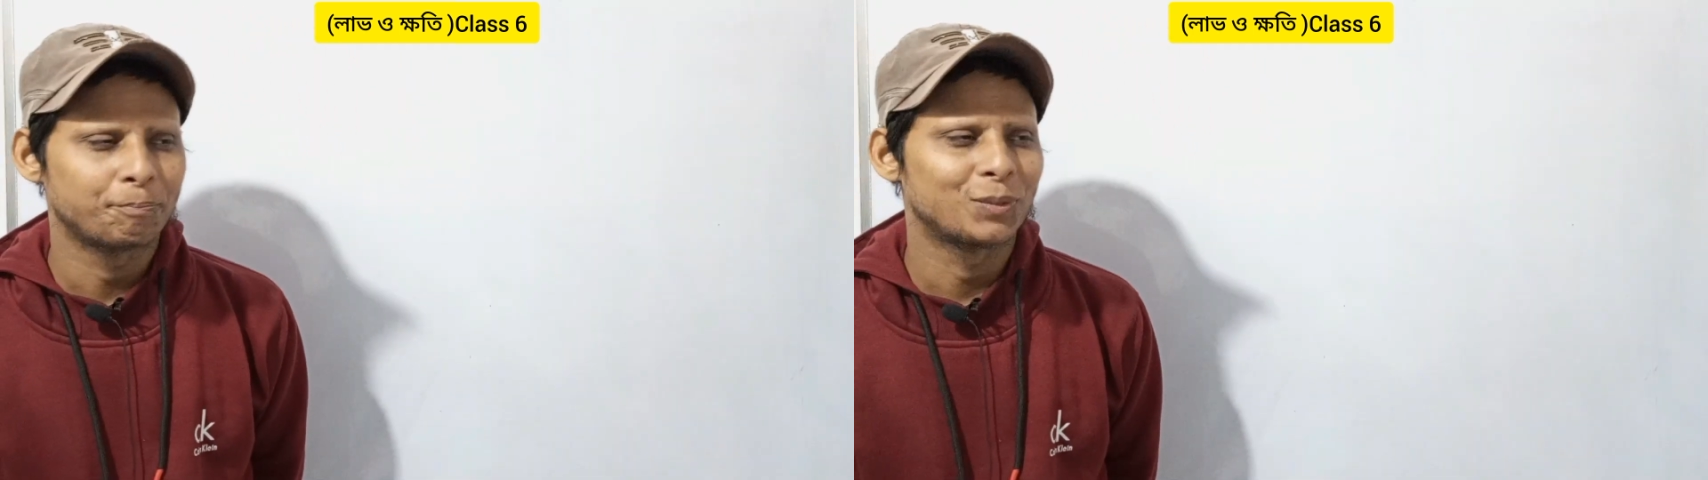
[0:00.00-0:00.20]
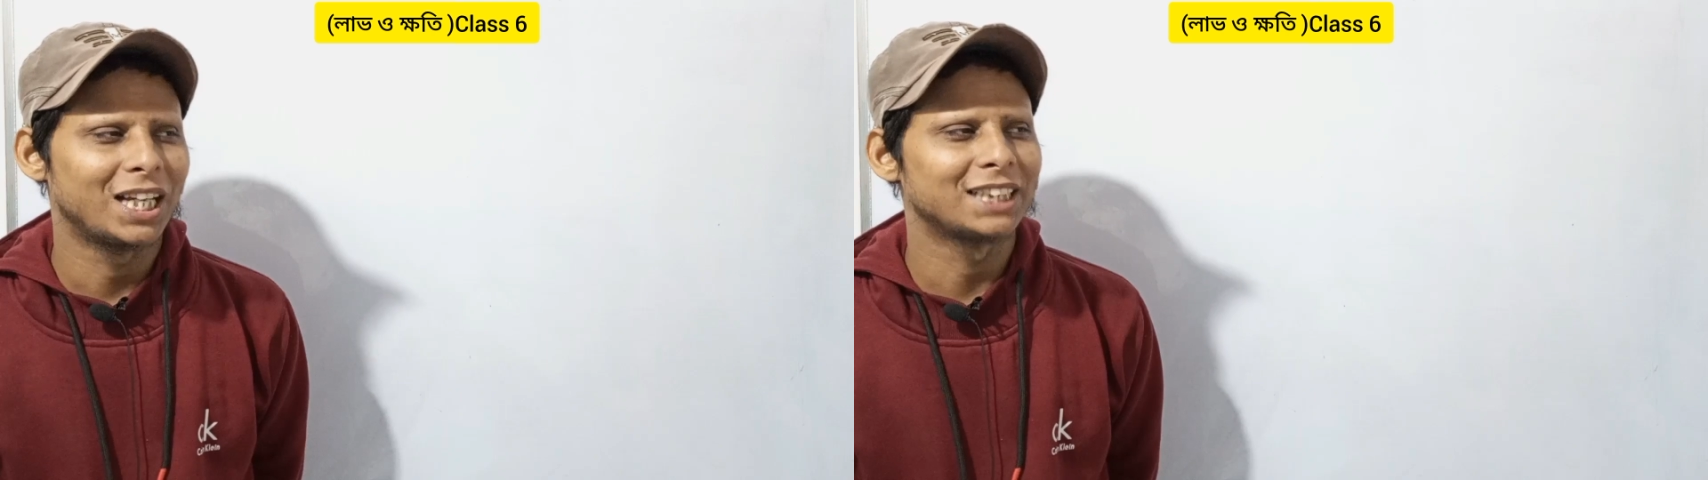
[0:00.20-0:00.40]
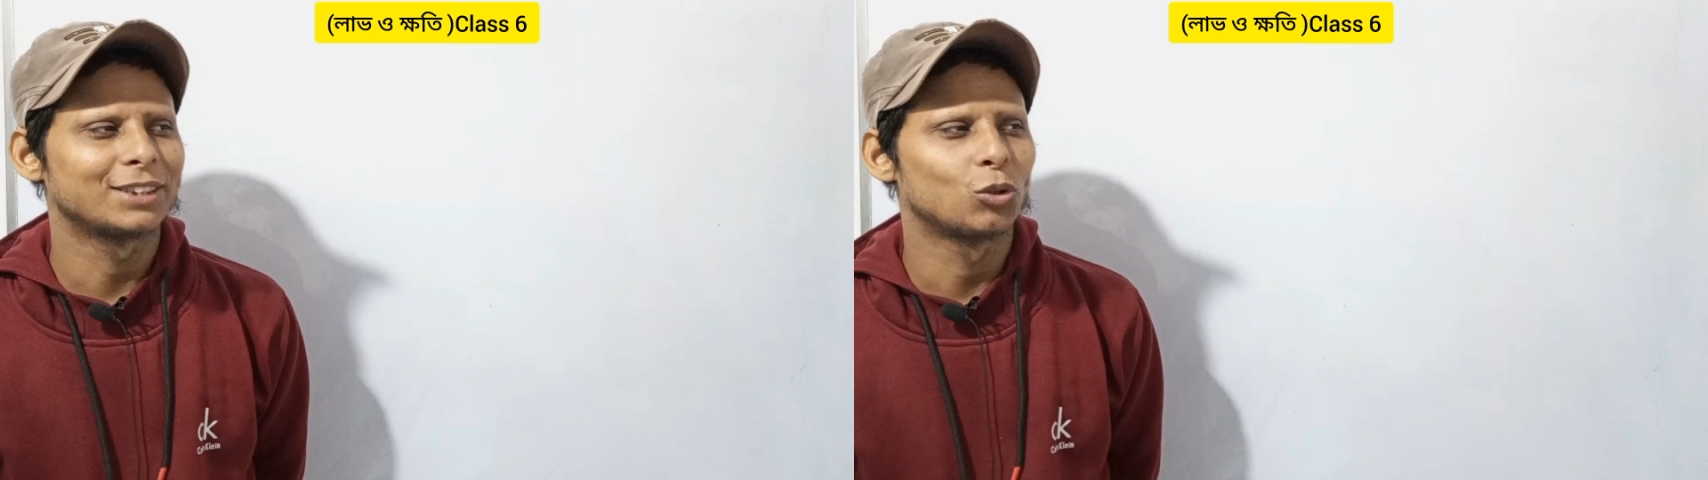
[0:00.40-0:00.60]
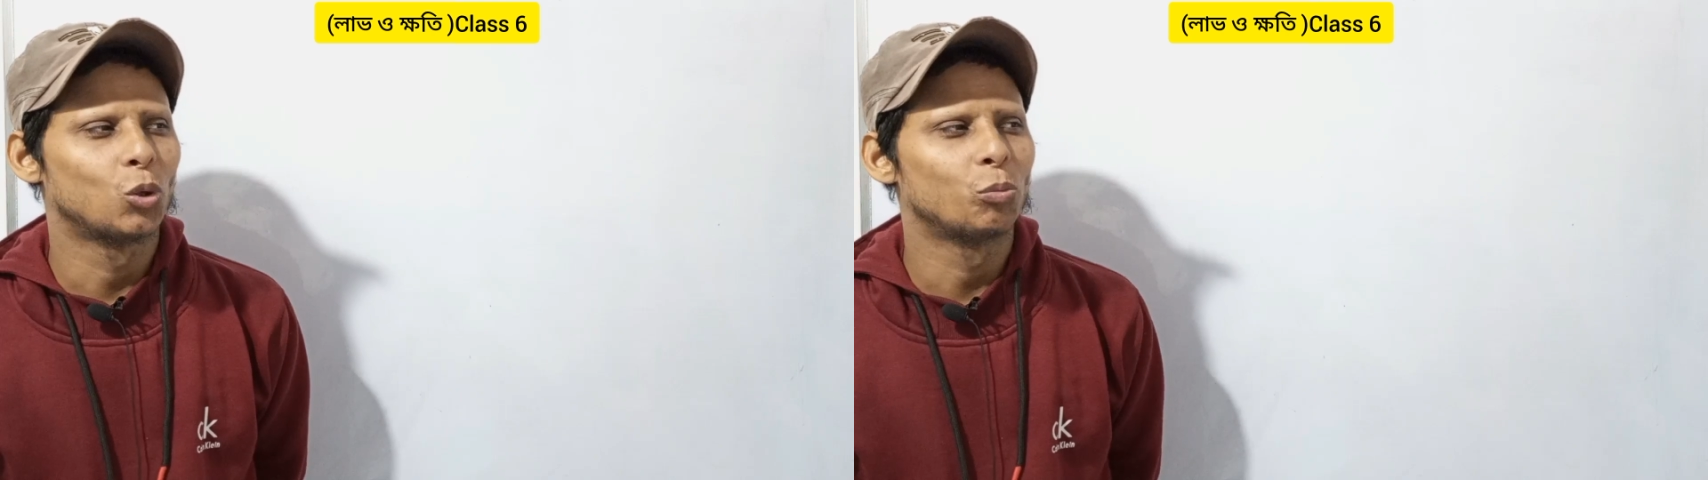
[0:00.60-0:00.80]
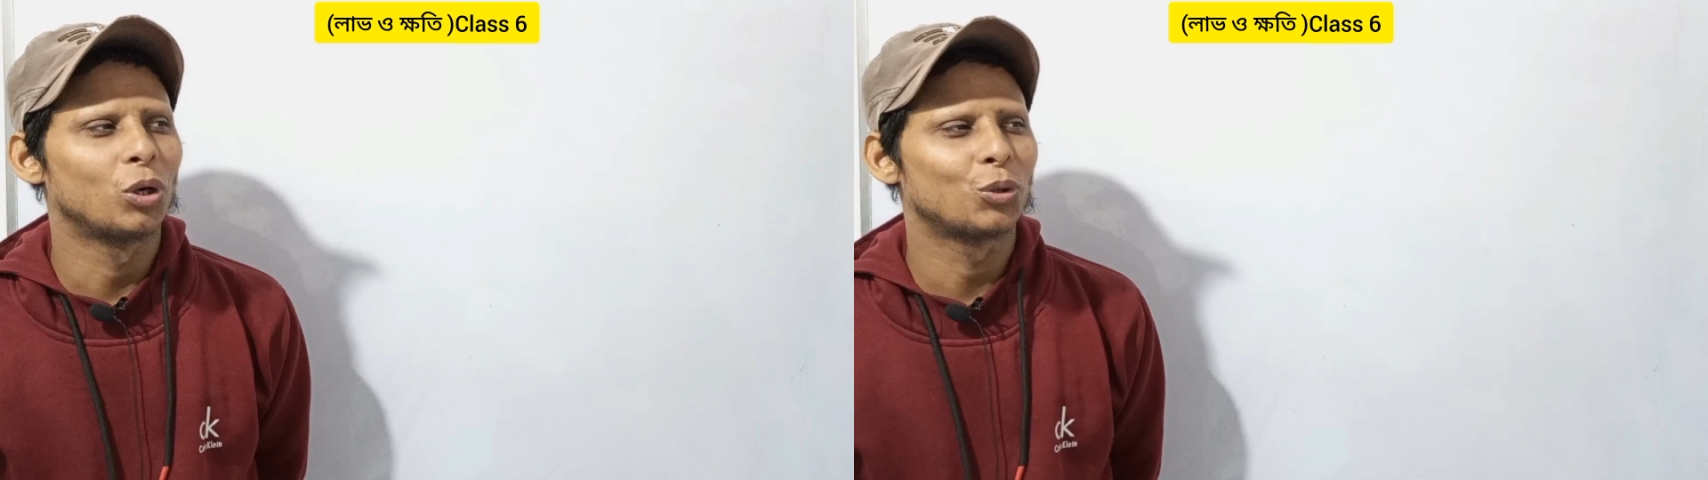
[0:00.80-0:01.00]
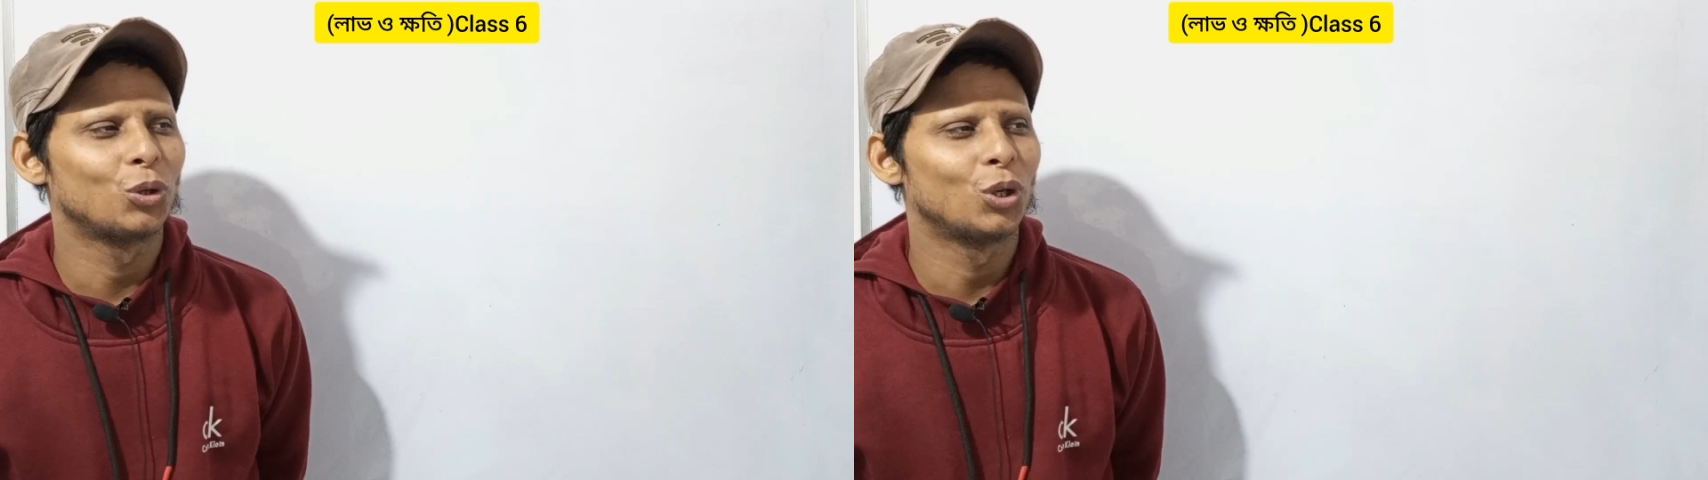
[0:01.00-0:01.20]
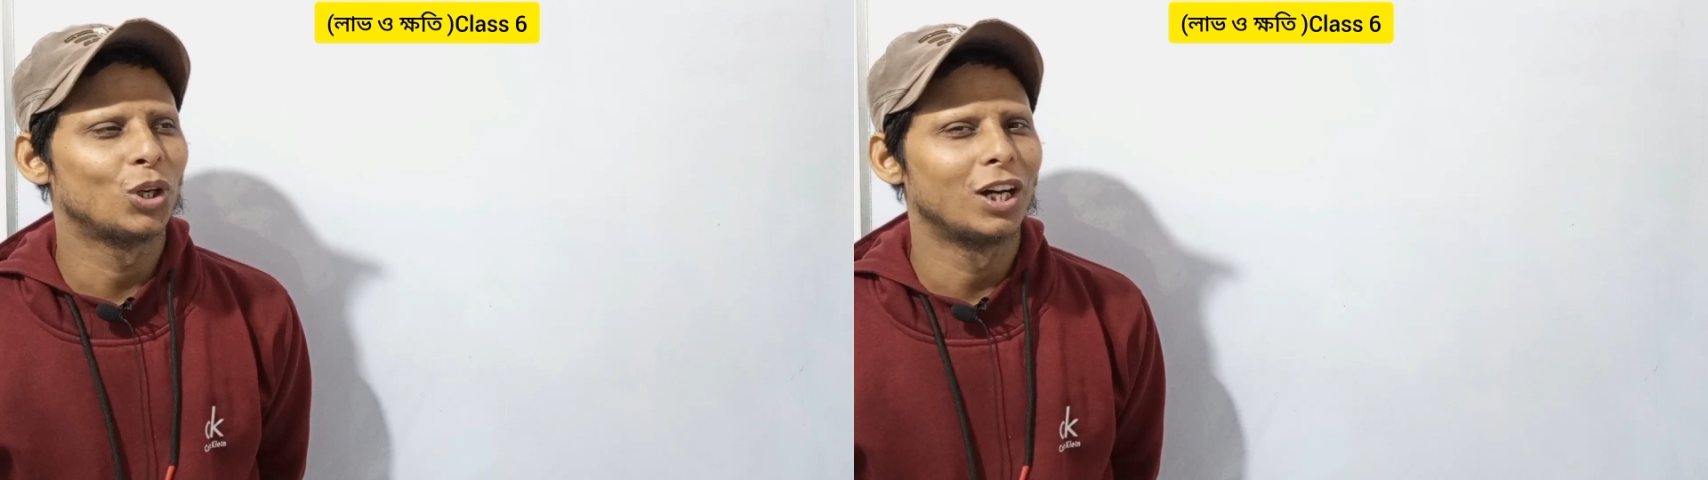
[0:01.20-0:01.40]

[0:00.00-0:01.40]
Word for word: ঠিক আছে তো হোমওয়ার্কগুলো